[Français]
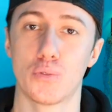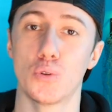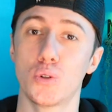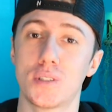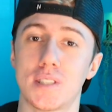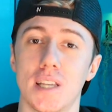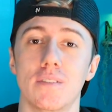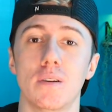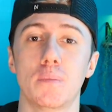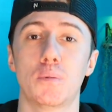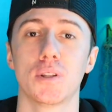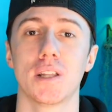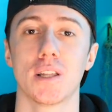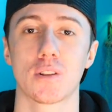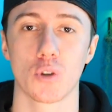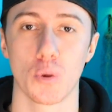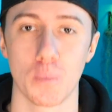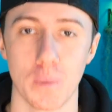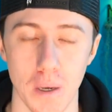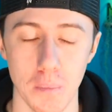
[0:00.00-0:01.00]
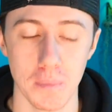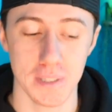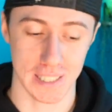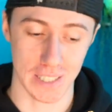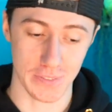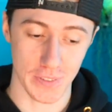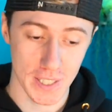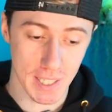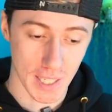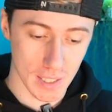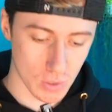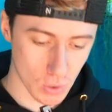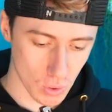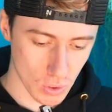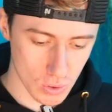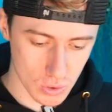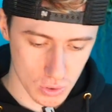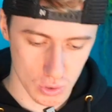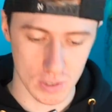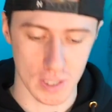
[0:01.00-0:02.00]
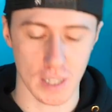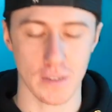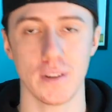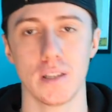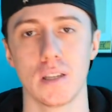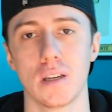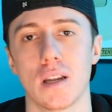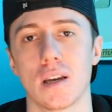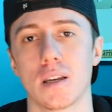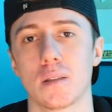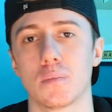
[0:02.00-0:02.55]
Vous le savez peut-être pas, mais ça fait 4 ans que je travaille à la